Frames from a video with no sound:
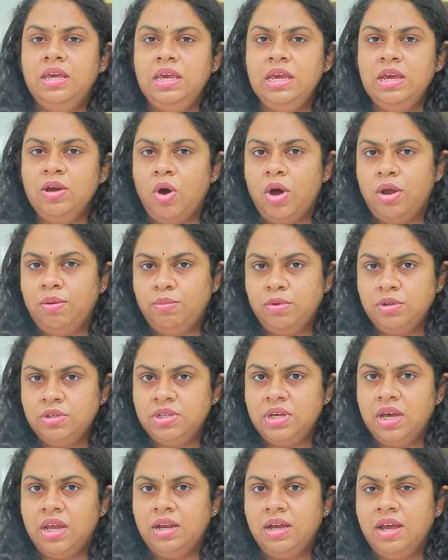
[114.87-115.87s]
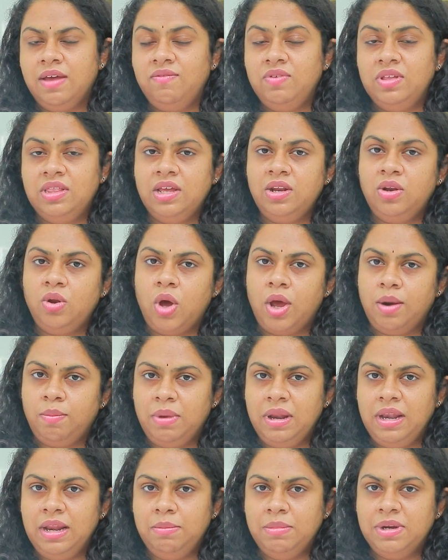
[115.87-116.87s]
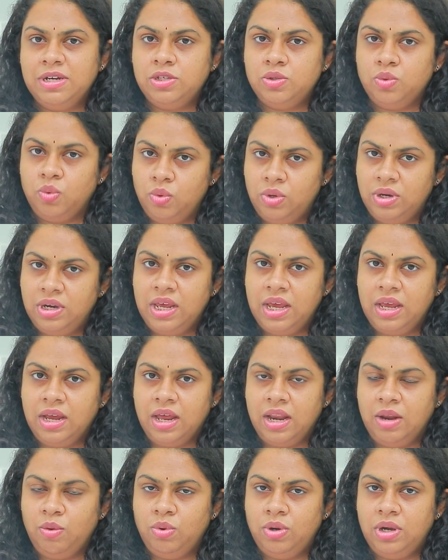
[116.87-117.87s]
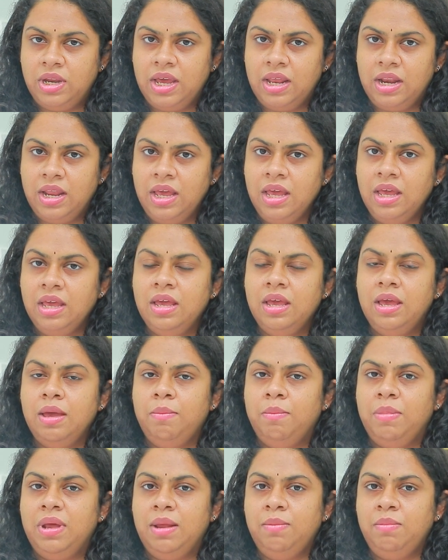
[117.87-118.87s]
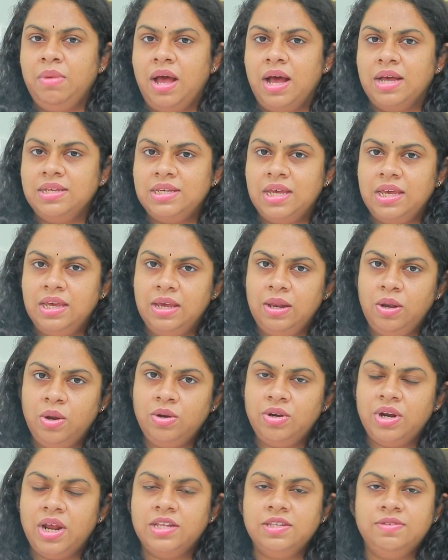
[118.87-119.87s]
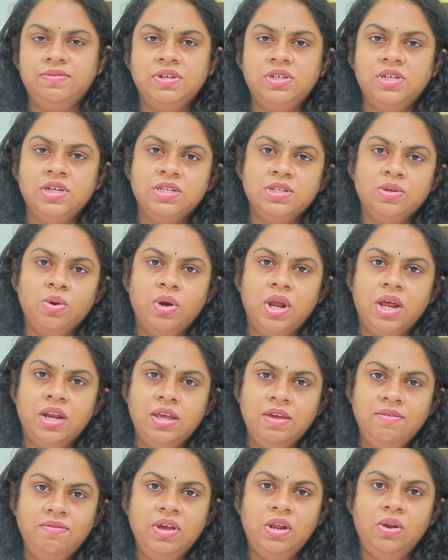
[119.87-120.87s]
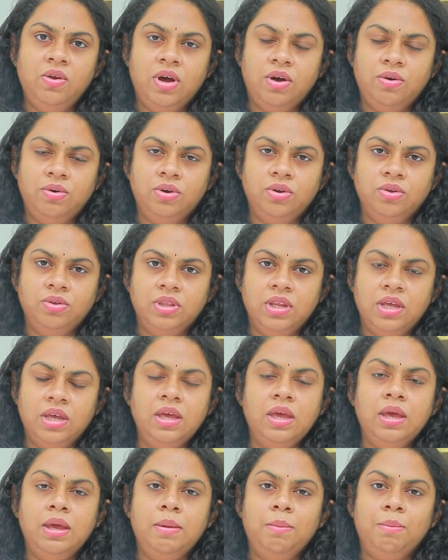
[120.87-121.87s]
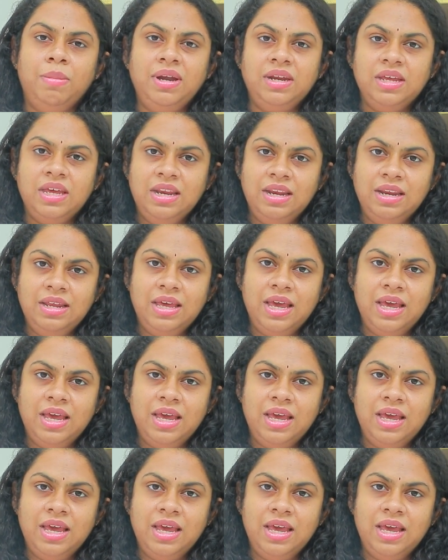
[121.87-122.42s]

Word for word: ఈ హార్మోన్స్ కనుక విత్ ఇన్ నార్మల్ లిమిట్స్ ఉంటే ఉంటేనే మనం ఆ సైకిల్లో ట్రాన్స్ఫర్ చేసుకోవడానికి వీలుగా ఉంటుంది బట్ ఇన్